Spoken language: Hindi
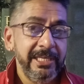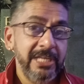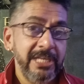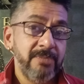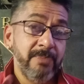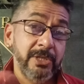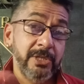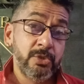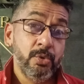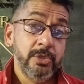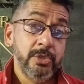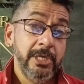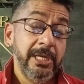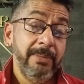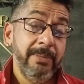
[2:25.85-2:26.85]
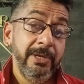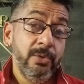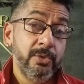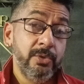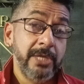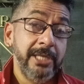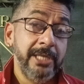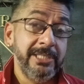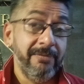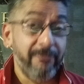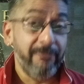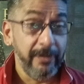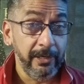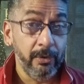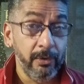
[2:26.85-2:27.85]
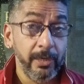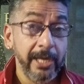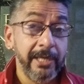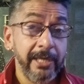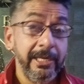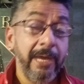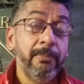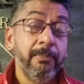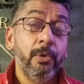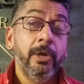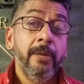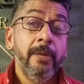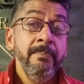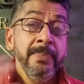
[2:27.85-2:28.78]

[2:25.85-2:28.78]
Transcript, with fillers: ये मत सोच सोचना कि भाई नौ तारीख से फ्री हो रहा है कहीं आप लोग